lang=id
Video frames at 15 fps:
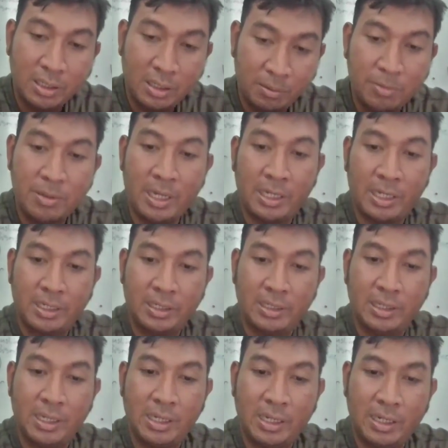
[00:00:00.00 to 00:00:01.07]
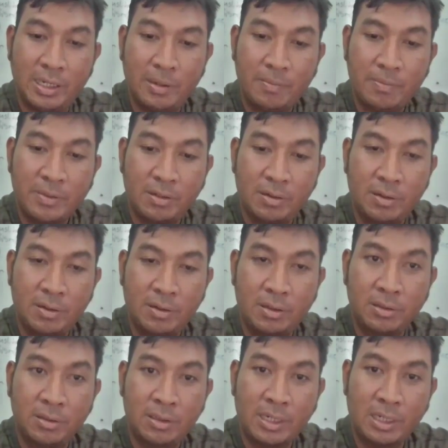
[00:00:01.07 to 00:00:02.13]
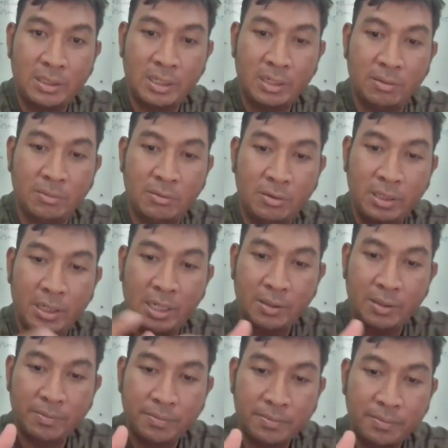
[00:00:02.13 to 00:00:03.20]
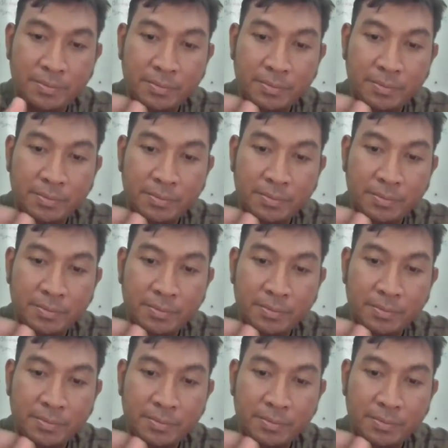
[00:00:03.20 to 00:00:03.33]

lebih baik syukur-syukur adik kemudian